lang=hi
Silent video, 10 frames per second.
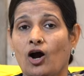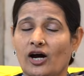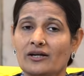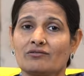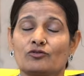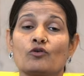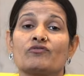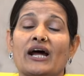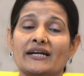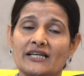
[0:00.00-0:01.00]
और
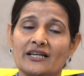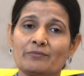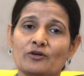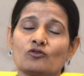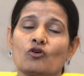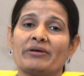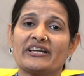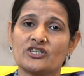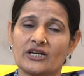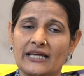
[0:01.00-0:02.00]
ध्रुव राठी ने भी उनको
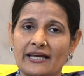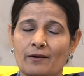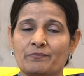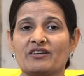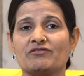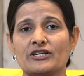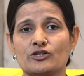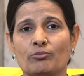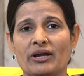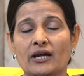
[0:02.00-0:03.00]
मेंशन किया अपनी
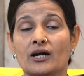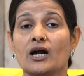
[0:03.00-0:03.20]
वीडियो में